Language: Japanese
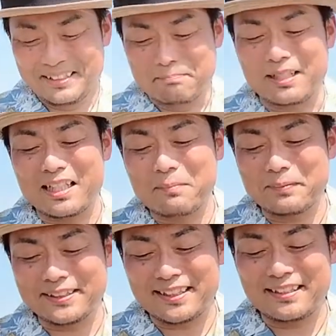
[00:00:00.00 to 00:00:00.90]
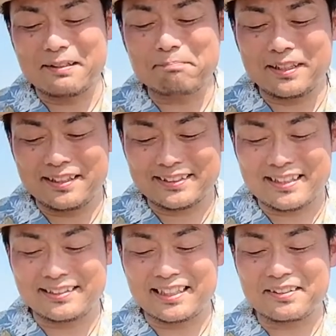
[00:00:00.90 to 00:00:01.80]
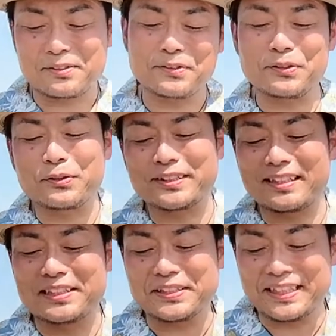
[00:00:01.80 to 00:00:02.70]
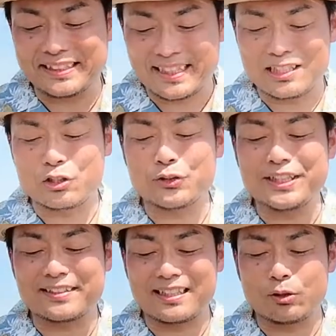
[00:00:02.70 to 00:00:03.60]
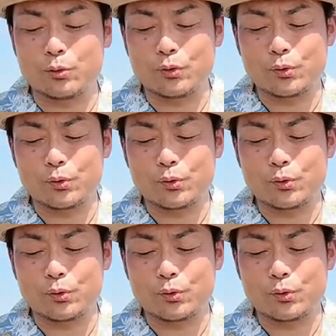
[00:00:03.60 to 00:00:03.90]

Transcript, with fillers: まなママさん、アンパイアさん、坂戸のよいこさん、ユッキーさん、ジョニーさん、